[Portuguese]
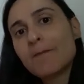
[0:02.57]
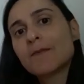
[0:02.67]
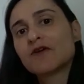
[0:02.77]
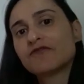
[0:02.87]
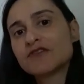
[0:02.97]

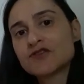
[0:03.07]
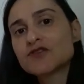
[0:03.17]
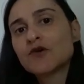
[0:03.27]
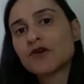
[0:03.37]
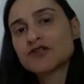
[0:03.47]

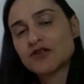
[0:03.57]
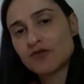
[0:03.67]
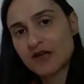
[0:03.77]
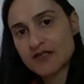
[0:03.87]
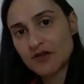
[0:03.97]
professora de
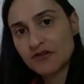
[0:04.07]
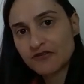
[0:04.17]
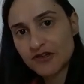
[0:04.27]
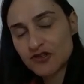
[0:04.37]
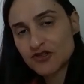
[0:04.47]
Educação
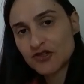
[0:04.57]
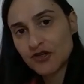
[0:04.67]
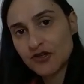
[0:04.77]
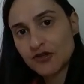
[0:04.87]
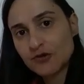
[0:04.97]

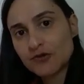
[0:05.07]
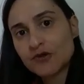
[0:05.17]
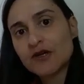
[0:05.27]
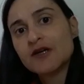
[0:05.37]
Infantil